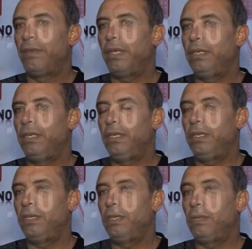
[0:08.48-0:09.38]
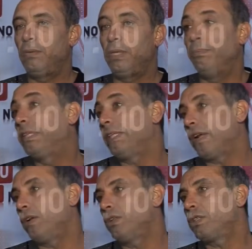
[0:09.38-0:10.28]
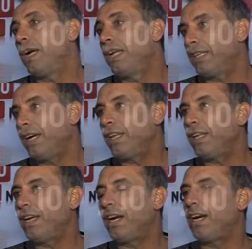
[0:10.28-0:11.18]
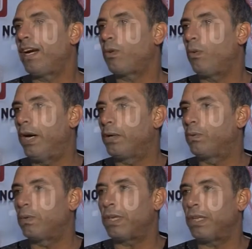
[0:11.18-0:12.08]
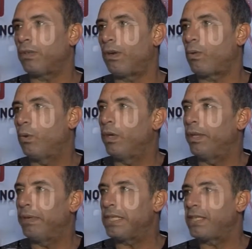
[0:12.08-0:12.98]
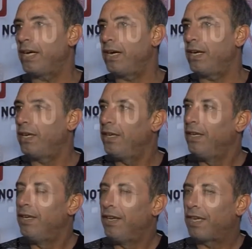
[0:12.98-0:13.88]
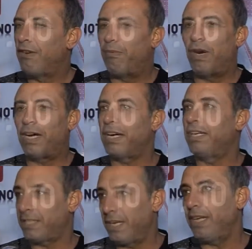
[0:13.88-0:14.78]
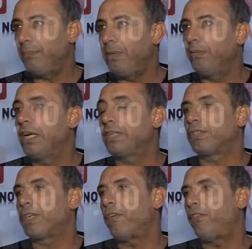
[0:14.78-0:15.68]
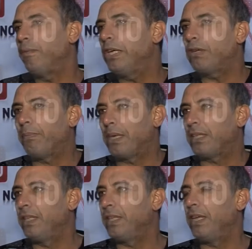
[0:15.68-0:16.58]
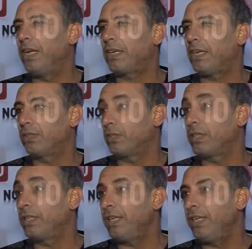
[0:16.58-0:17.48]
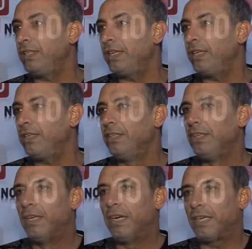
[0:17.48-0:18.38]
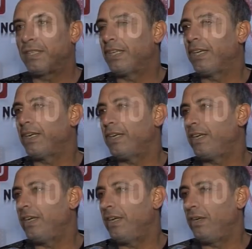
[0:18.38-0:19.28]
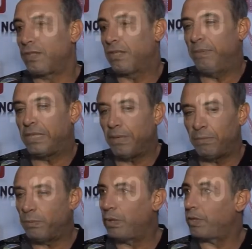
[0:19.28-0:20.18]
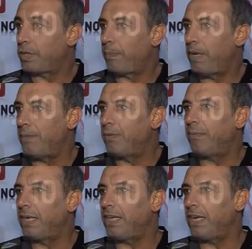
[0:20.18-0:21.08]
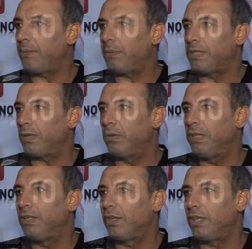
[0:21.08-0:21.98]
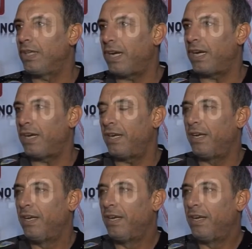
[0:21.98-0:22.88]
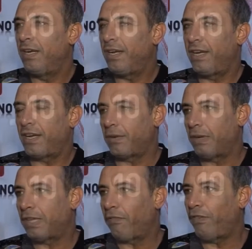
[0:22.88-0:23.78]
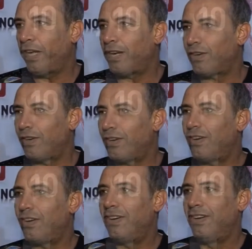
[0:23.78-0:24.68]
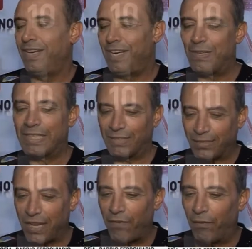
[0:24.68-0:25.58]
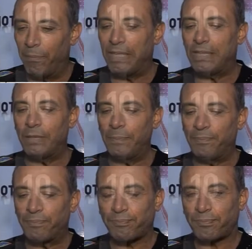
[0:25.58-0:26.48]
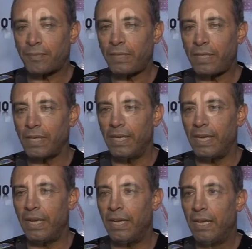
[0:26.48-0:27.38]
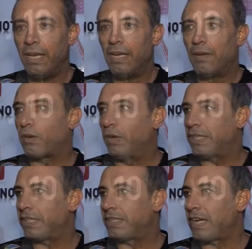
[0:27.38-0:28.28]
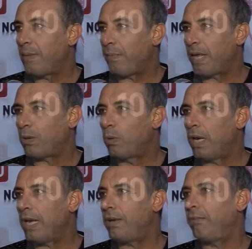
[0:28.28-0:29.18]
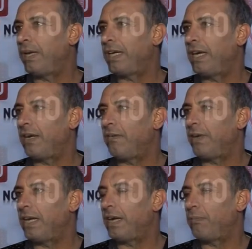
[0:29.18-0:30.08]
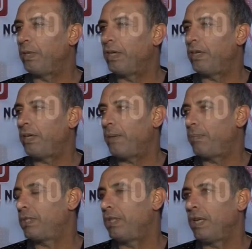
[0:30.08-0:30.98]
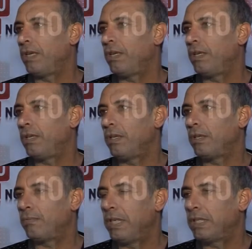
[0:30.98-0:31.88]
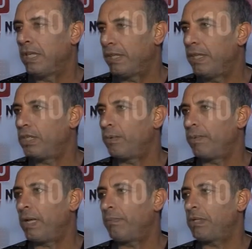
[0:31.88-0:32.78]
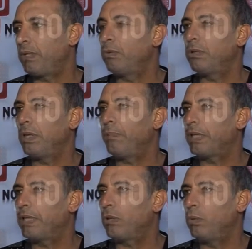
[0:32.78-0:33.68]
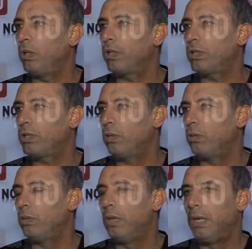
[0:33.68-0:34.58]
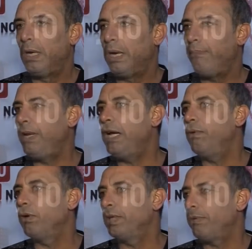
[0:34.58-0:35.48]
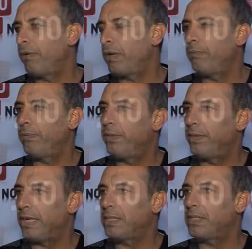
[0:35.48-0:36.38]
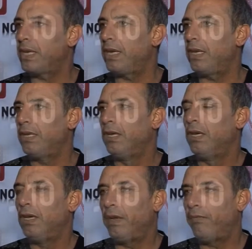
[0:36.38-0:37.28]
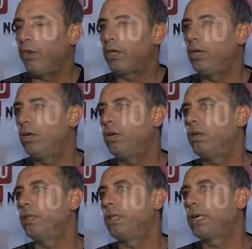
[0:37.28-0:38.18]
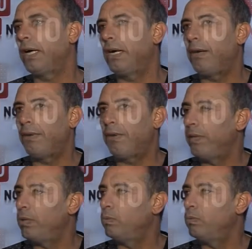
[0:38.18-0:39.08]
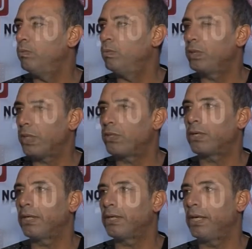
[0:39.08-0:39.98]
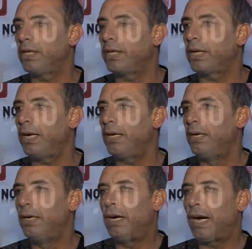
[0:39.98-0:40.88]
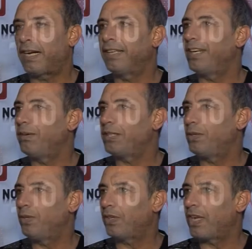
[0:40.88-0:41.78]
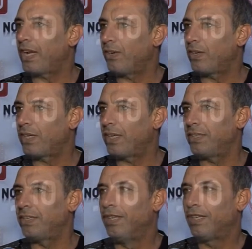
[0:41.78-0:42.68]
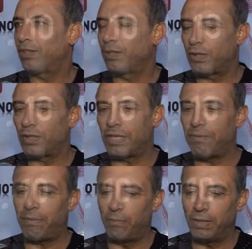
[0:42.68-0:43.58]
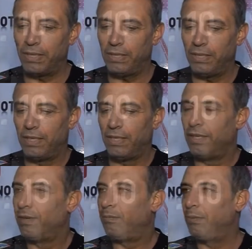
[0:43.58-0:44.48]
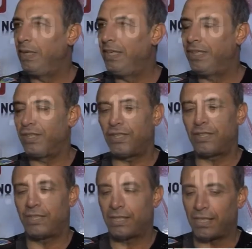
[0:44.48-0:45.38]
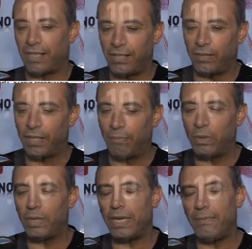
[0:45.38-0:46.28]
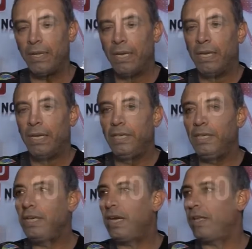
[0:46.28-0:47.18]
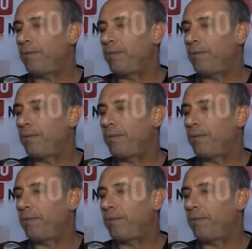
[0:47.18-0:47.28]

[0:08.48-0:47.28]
y invitarlos a la tarde a, jugar un rato a juegos de mesa que vamos a realizar ahí mismo en la Sociedad de Fomento a partir de las 14.30. Así que los invitamos, bueno, los esperamos mañana, a pasar un lindo día eh, que va a estar fresco en nuestra Sociedad de Fomento. Eh, con esa entrada para jugar van a, van a poder apreciar, eh, van a tener derecho para apreciar un espectáculo de show en vivo, donde va a haber danza eh, folclórica, va a haber un muchacho que se dedica a cantar y va a hacer unos karaokes con todos temas muy, muy lindos que están hoy de moda. Y